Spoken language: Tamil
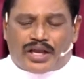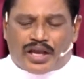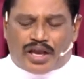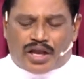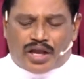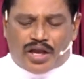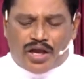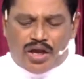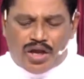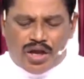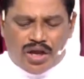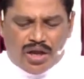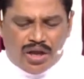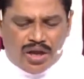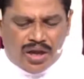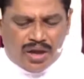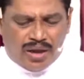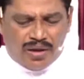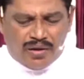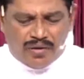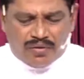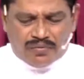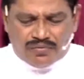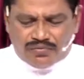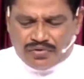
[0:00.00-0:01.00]
தீவன்
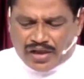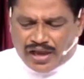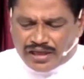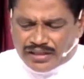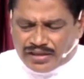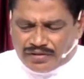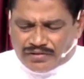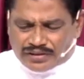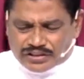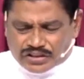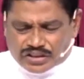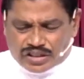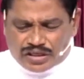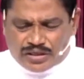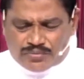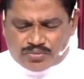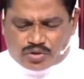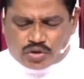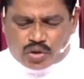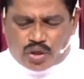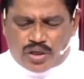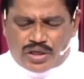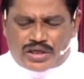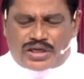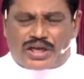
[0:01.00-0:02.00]
தம்முடைய
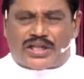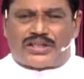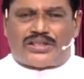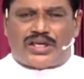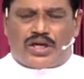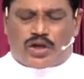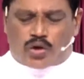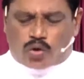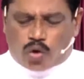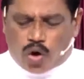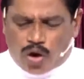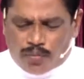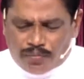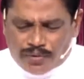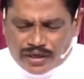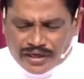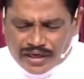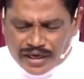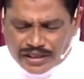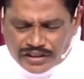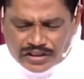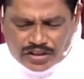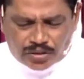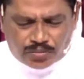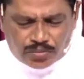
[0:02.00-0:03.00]
வேதவசனம்
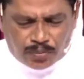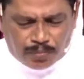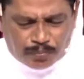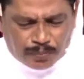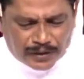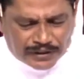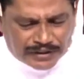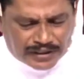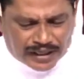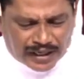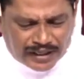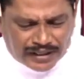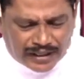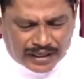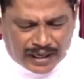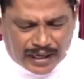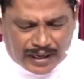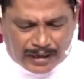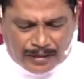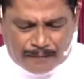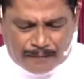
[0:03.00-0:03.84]
சொல்லுகிறது ரோமர் எட்டு